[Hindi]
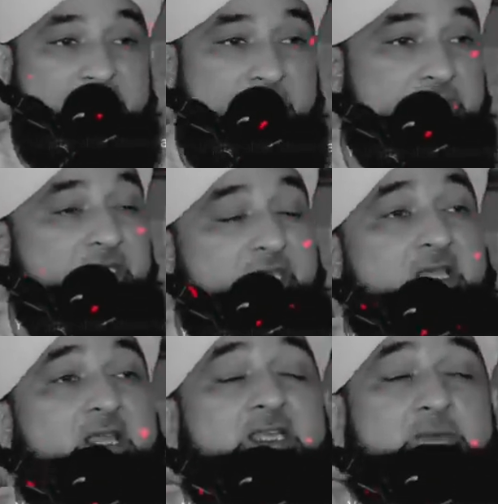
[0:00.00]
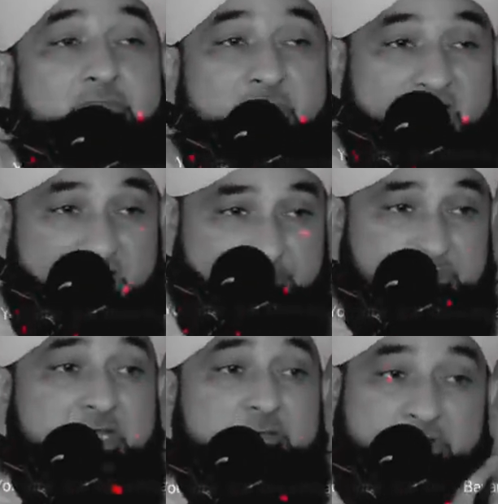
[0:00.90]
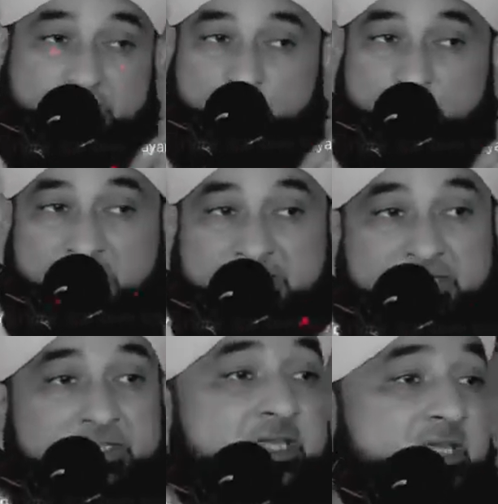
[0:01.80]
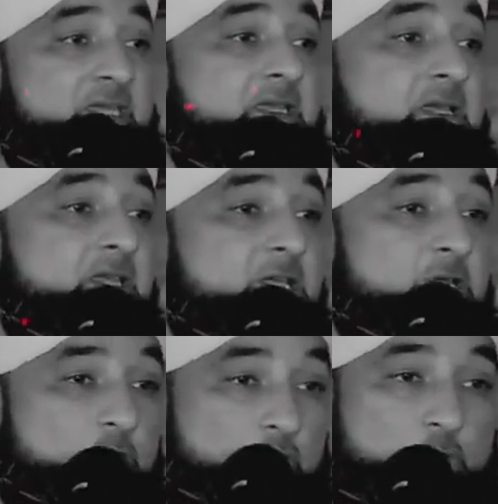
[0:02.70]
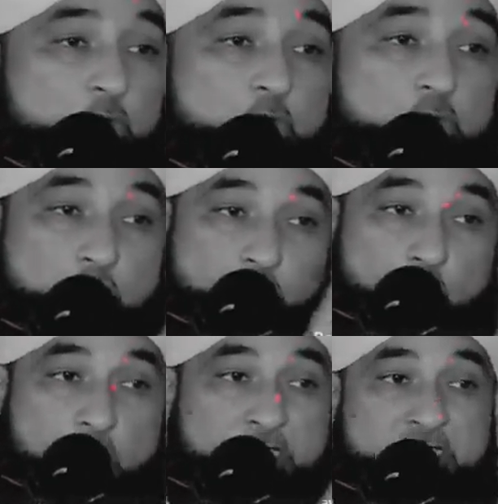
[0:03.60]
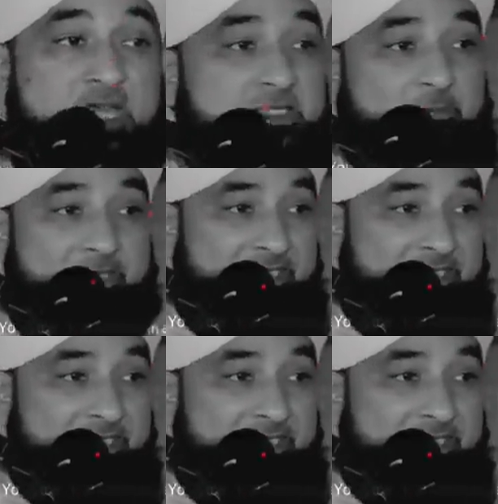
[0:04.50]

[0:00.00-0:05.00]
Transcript: असर से लेकर मगरब तक मजदूरी करता है उसको दो की रात